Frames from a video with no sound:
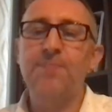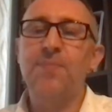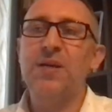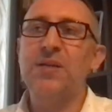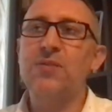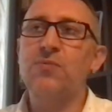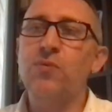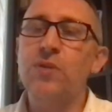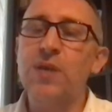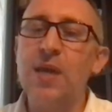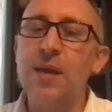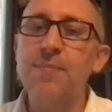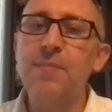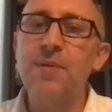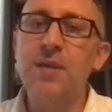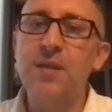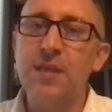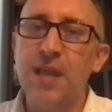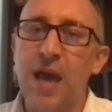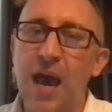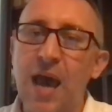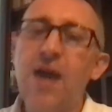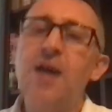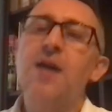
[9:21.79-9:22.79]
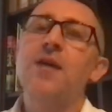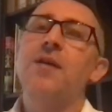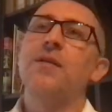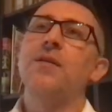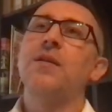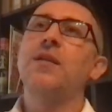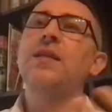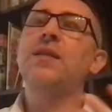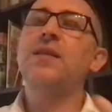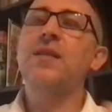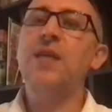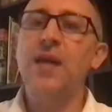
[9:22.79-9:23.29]
bazujemy na
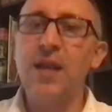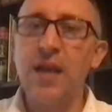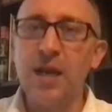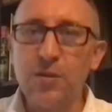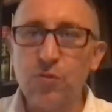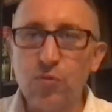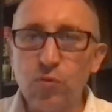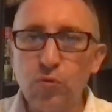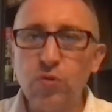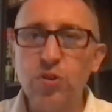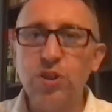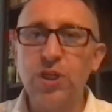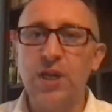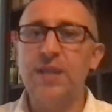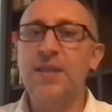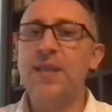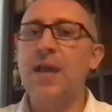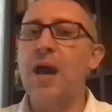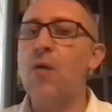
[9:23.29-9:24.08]
literaturze